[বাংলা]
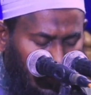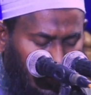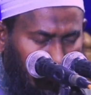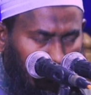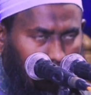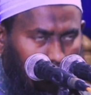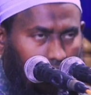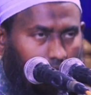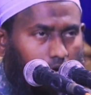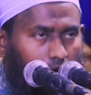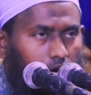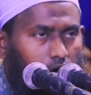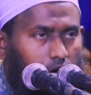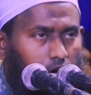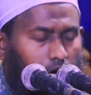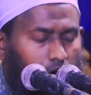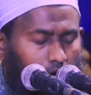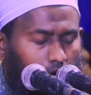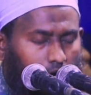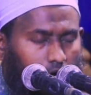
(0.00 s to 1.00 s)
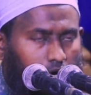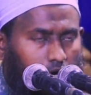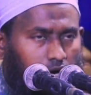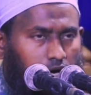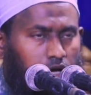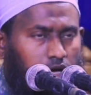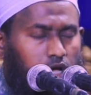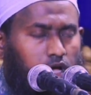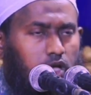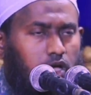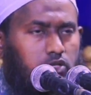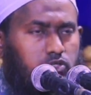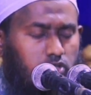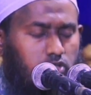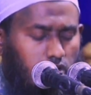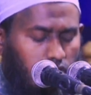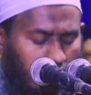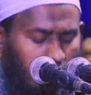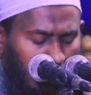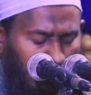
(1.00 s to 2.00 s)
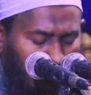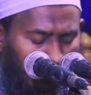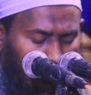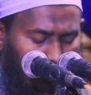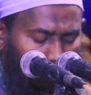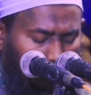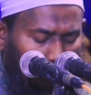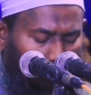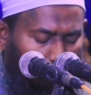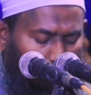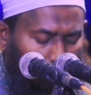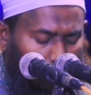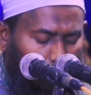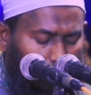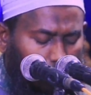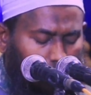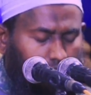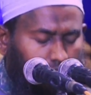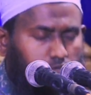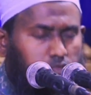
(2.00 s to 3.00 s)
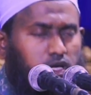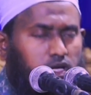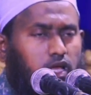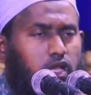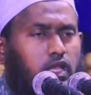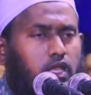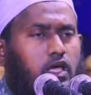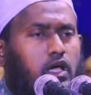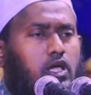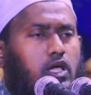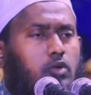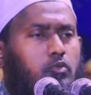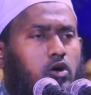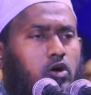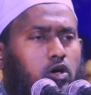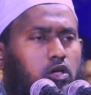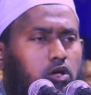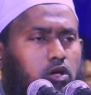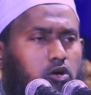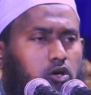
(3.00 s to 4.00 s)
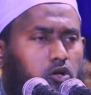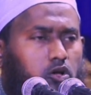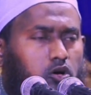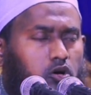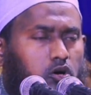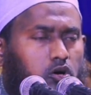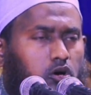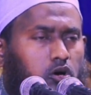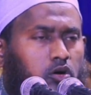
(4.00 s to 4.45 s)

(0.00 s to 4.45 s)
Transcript: আনহা যখন আমার বোন বলল তুমি আল্লাহকে ভয় করো